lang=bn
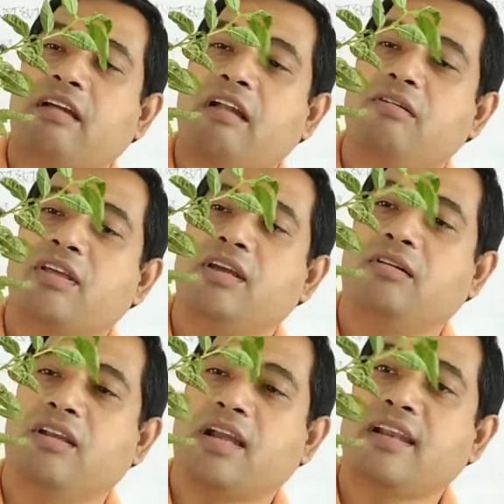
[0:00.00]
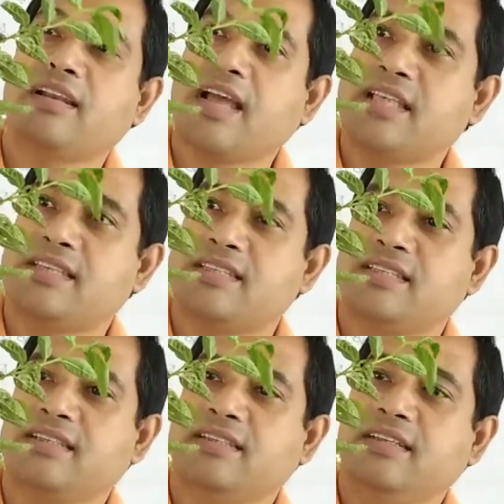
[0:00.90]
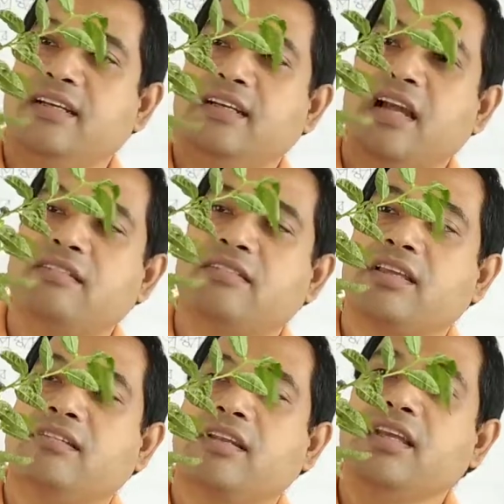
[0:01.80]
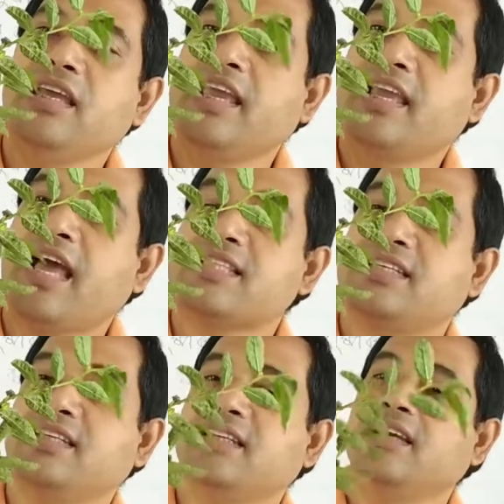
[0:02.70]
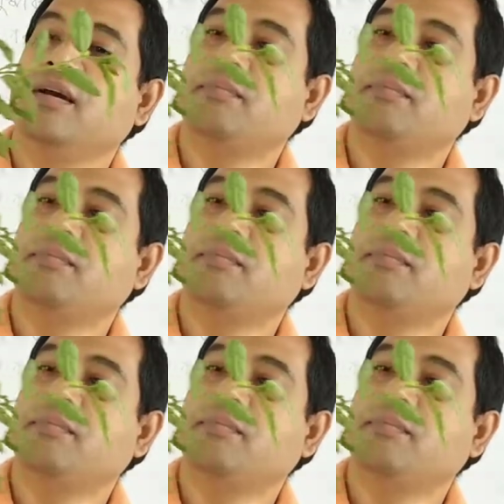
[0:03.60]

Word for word: কাণ্ড কি করে কাণ্ডের কাজ আছে কাণ্ড কি করে এই গাছের